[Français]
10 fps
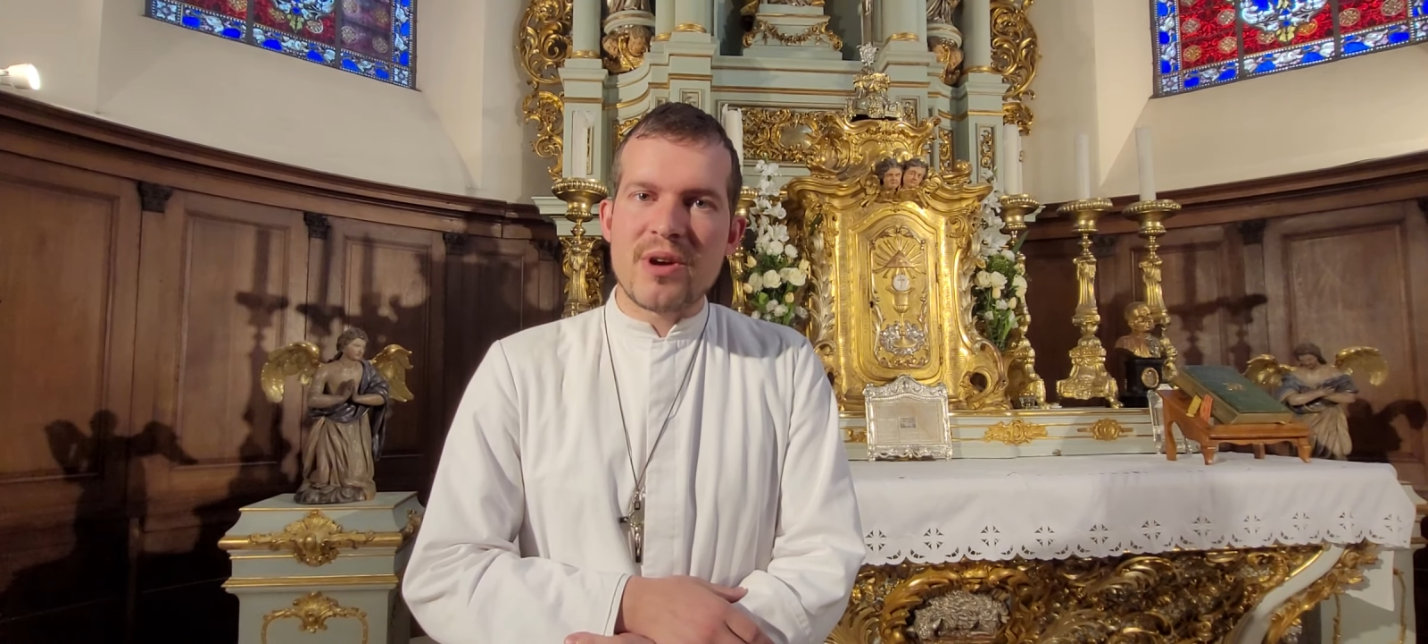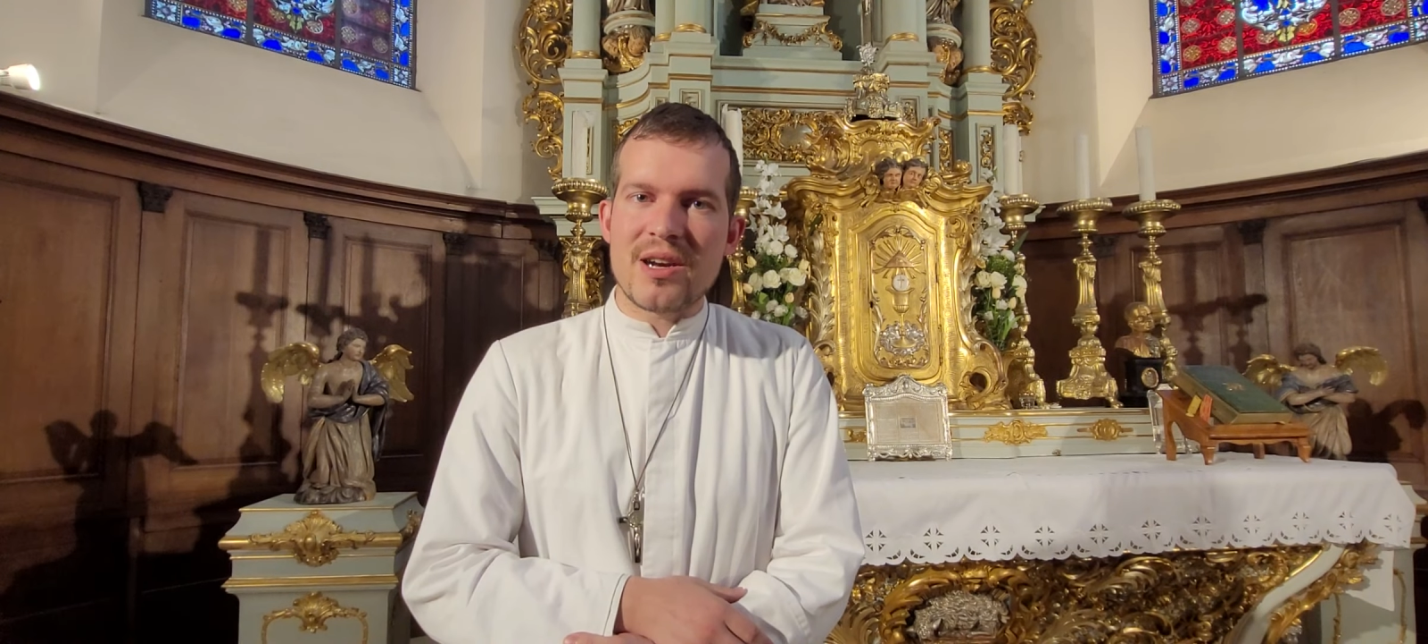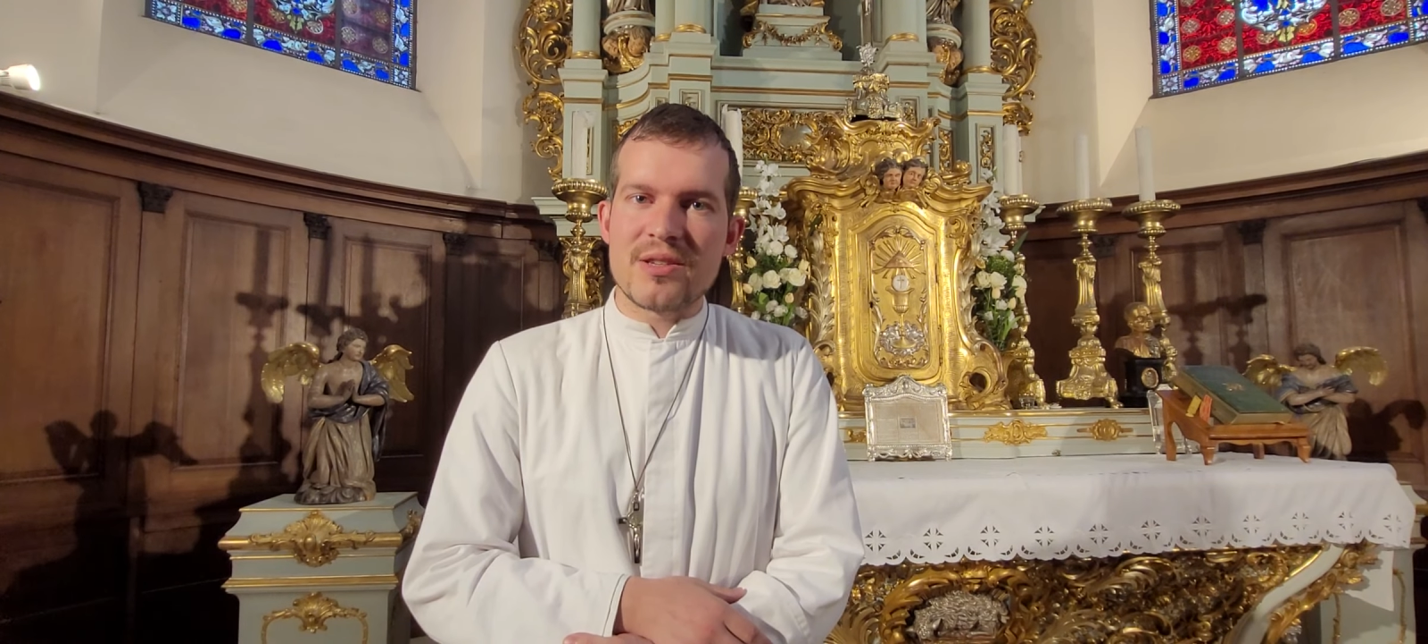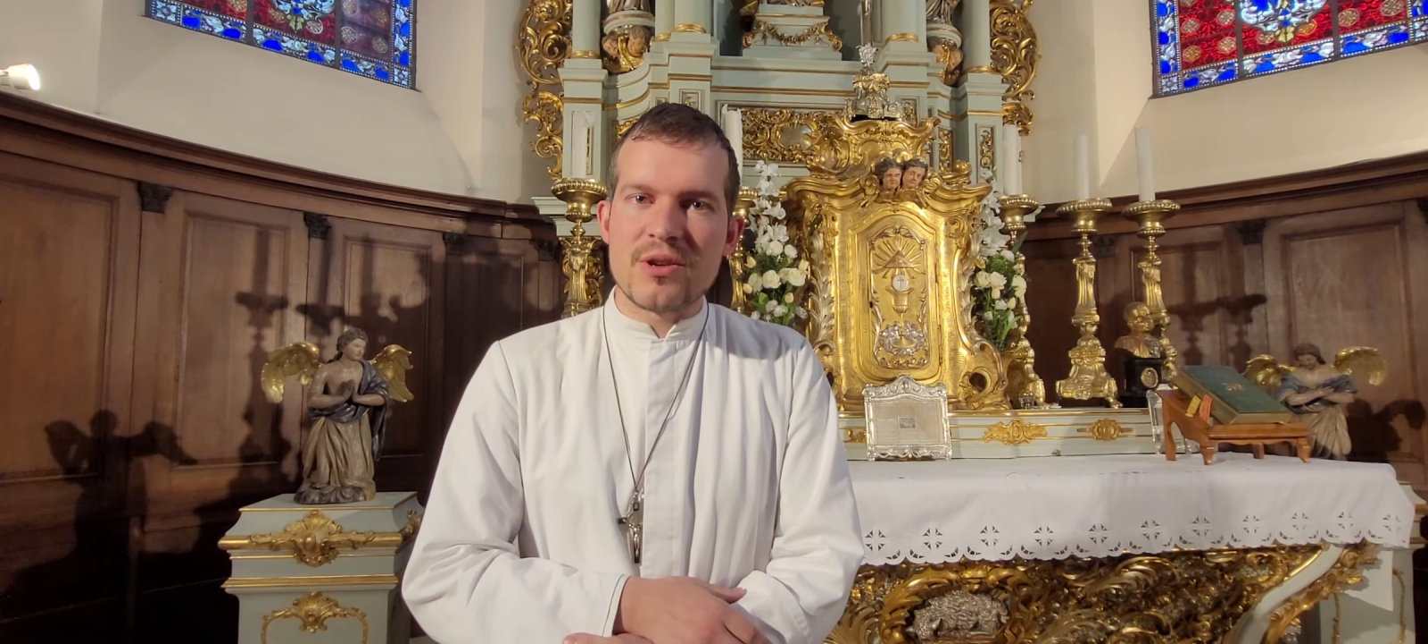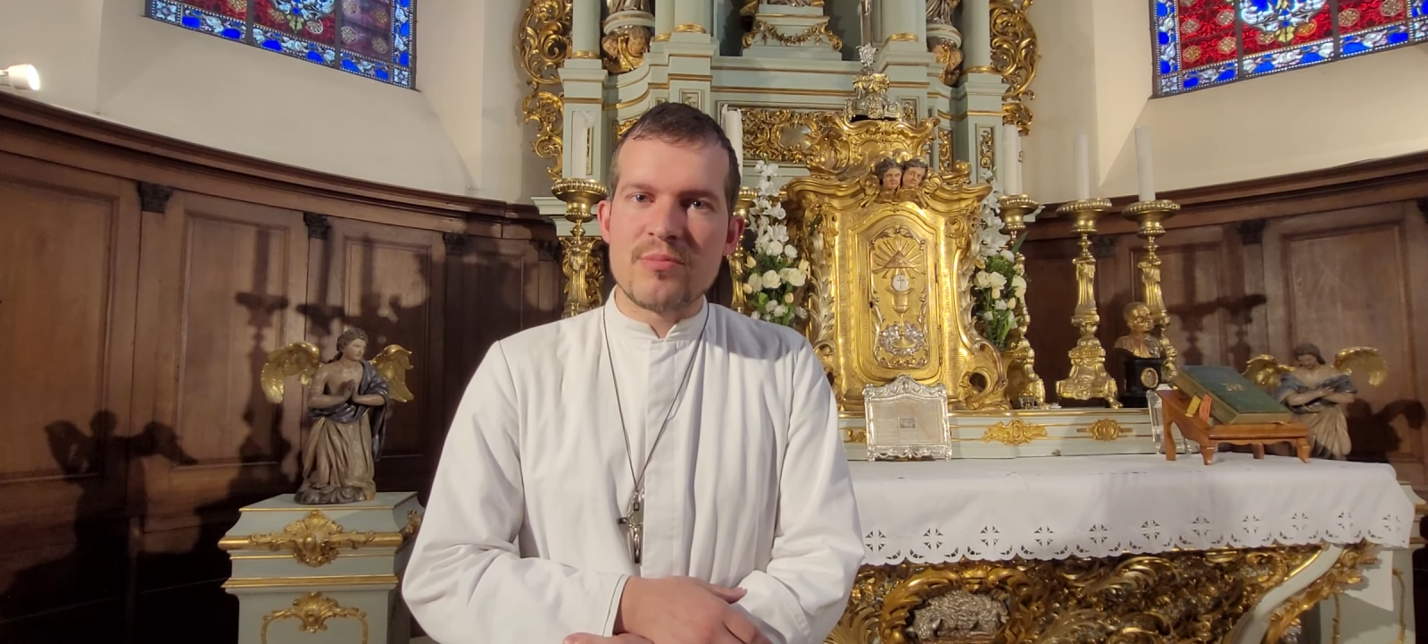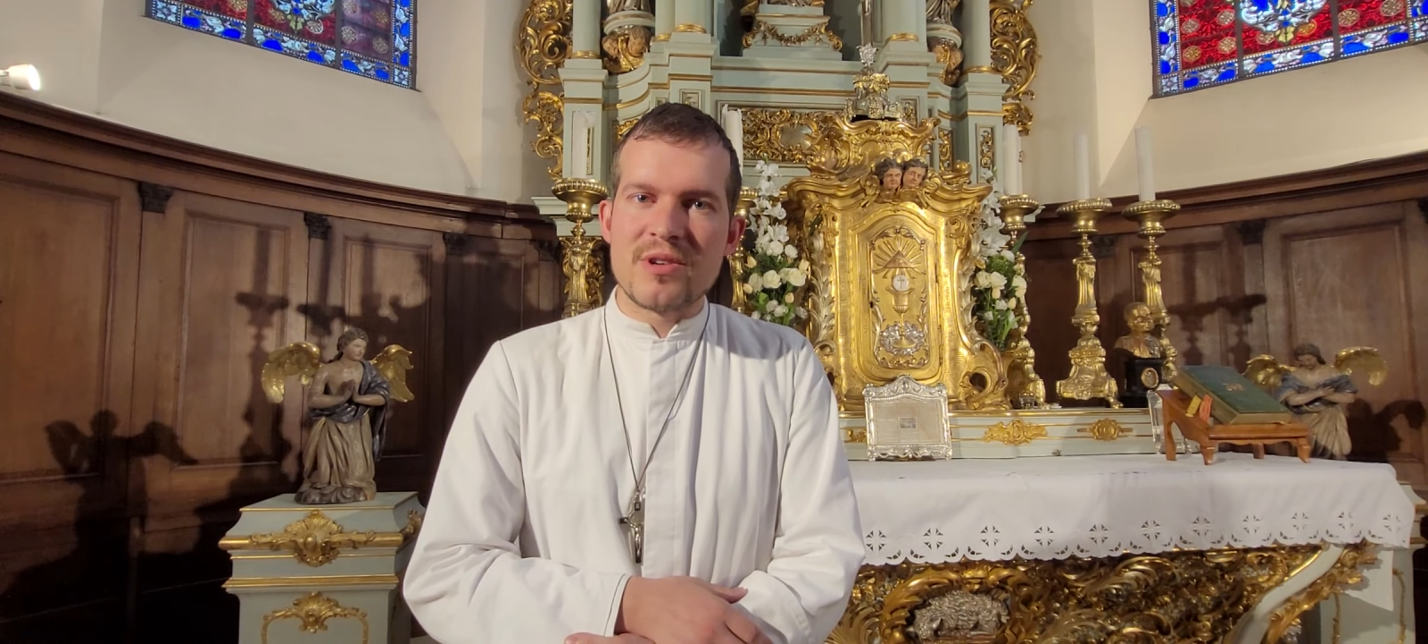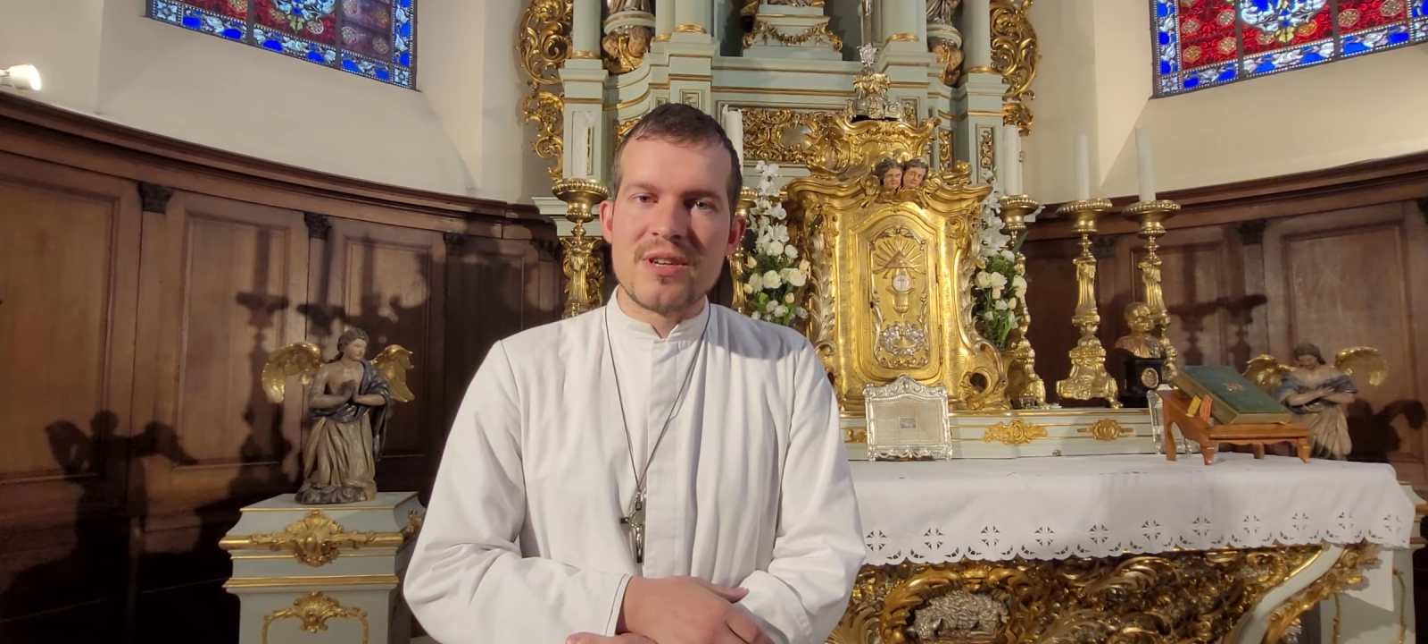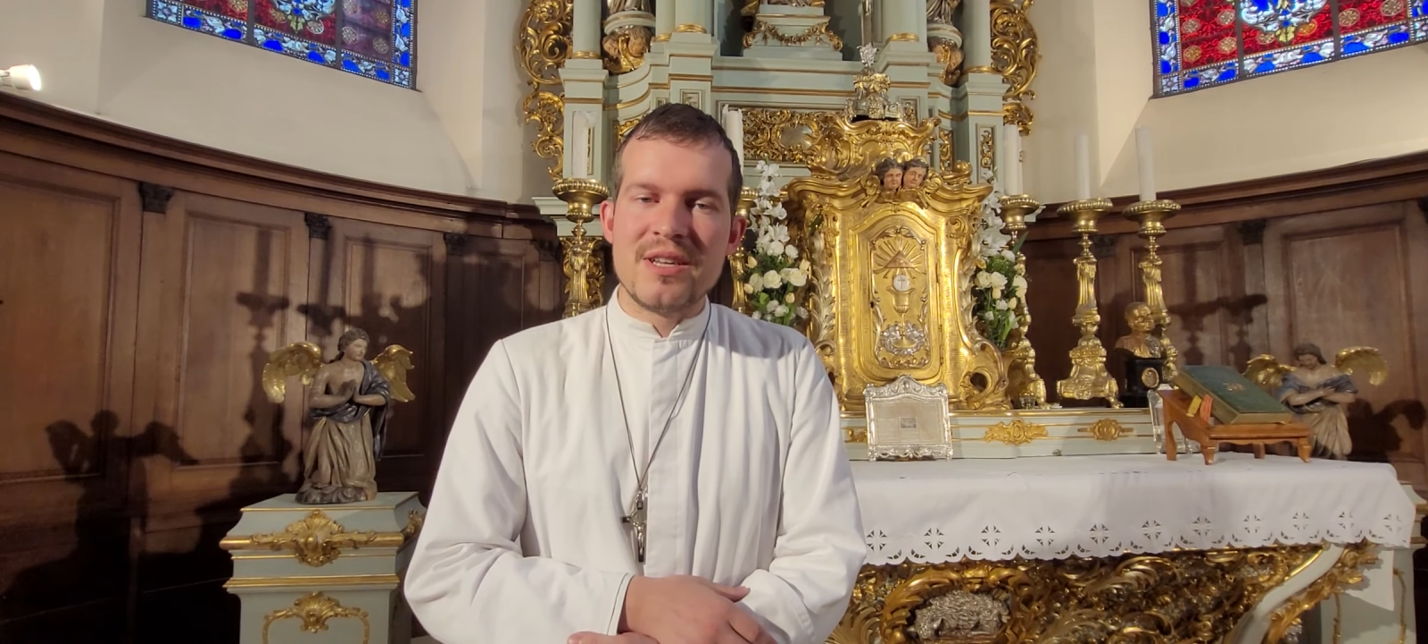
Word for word: par les hommes,